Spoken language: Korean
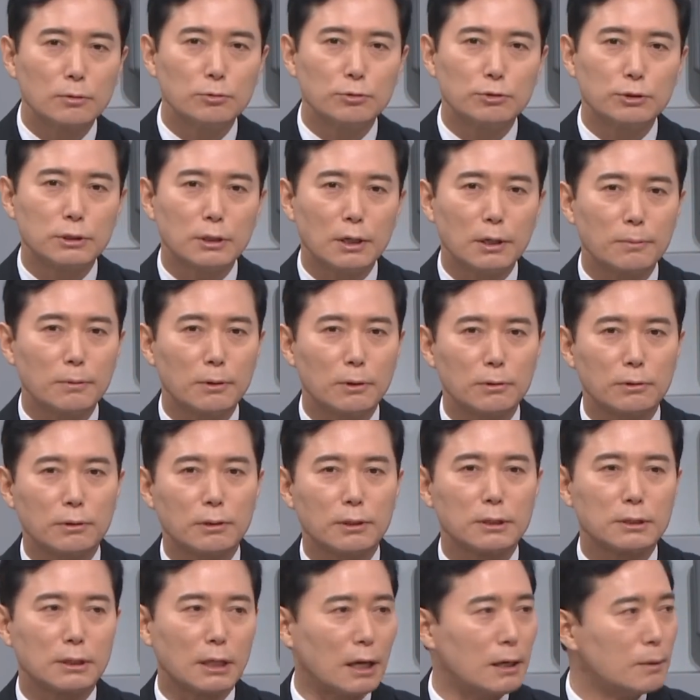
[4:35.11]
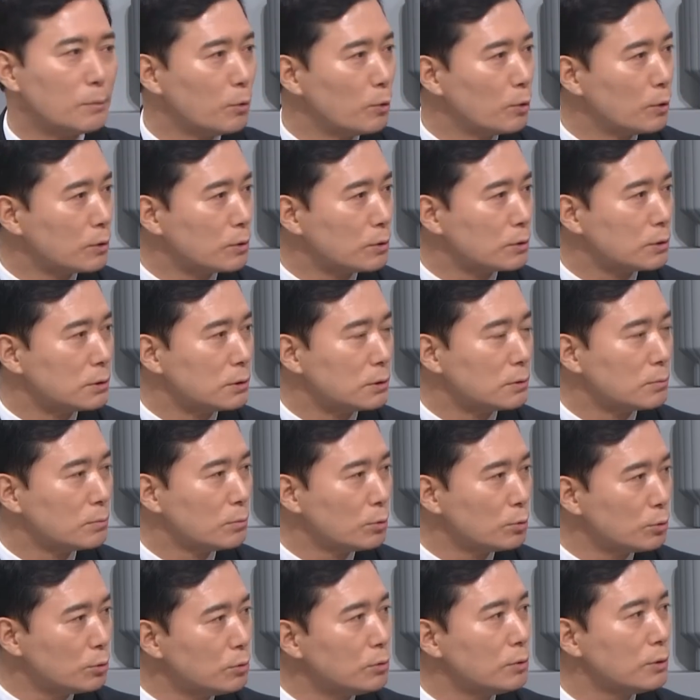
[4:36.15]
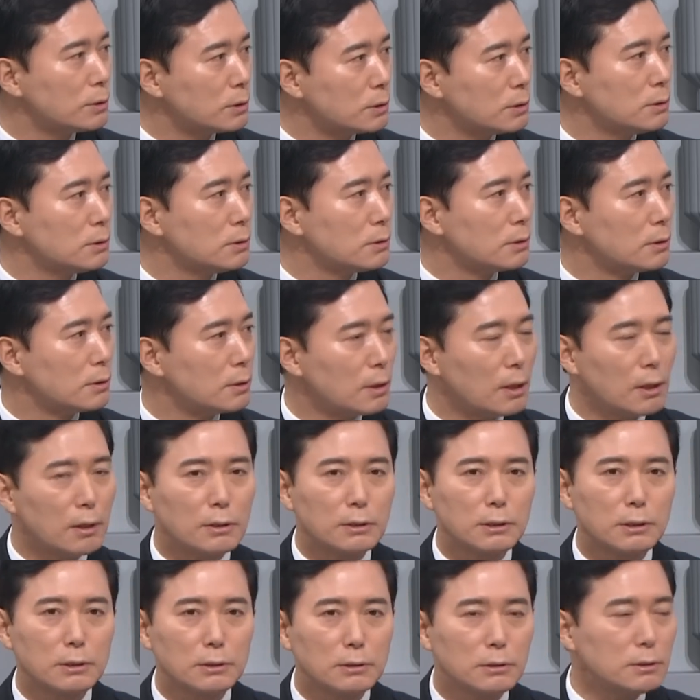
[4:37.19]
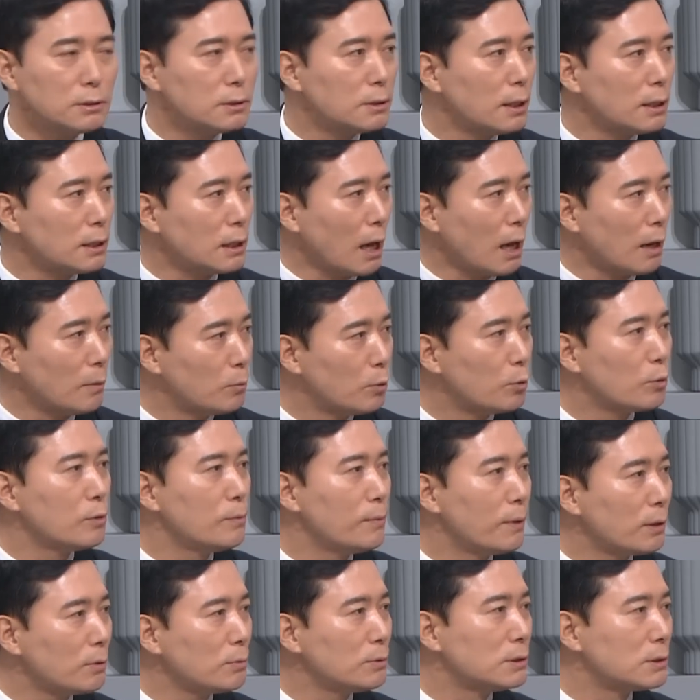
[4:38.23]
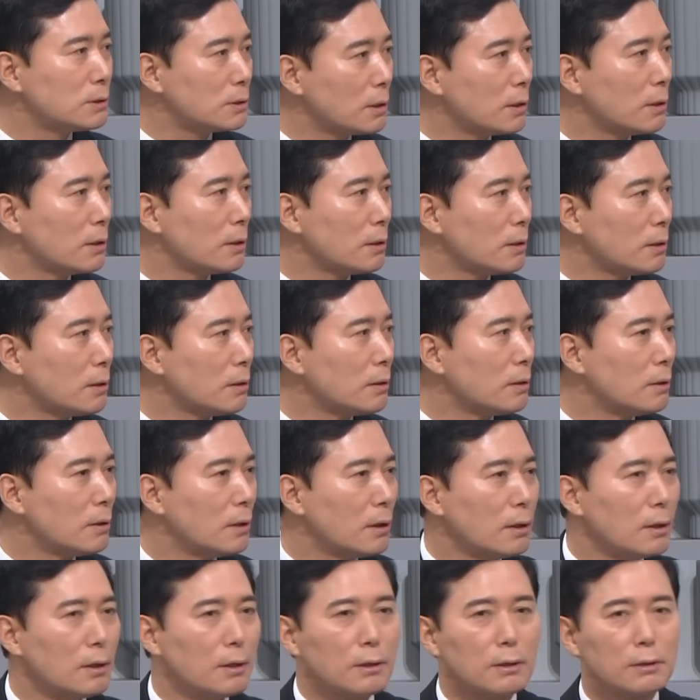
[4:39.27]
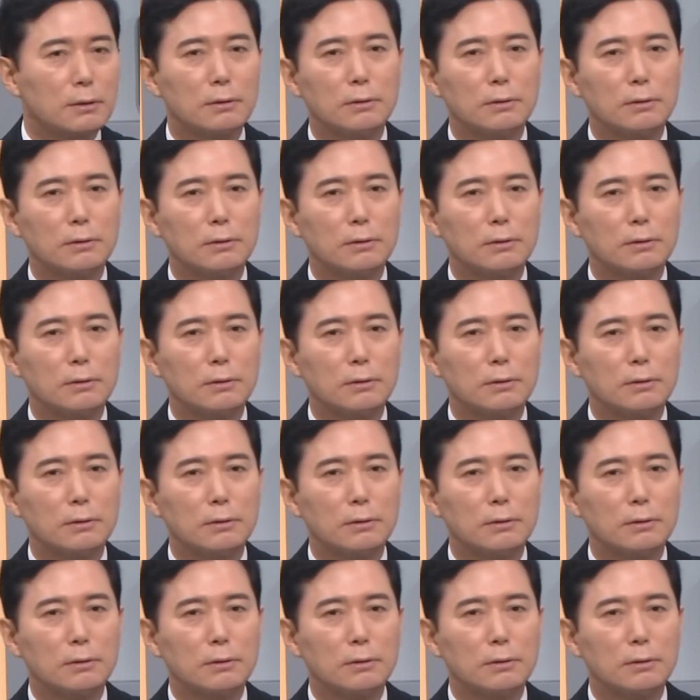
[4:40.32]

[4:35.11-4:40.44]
또 윗사람이 어떻게 잘 보일 것이니 모든 것은 승진에 다 목을 메고 있어요. 예.